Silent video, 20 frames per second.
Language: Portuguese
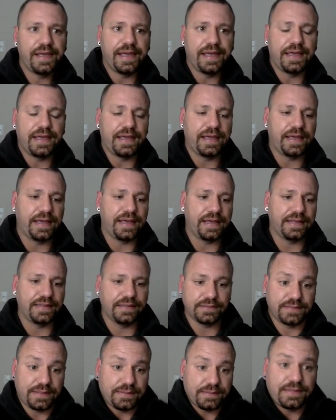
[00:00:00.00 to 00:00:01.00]
é,
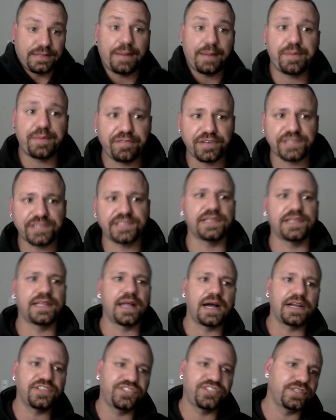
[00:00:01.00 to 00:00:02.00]
da, da,
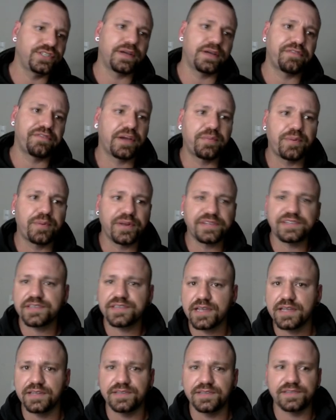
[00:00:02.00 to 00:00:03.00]
privacidade e navega para essas
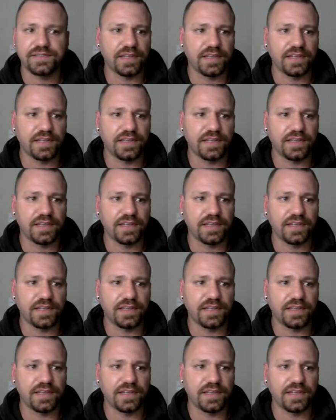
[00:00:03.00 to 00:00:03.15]
redes.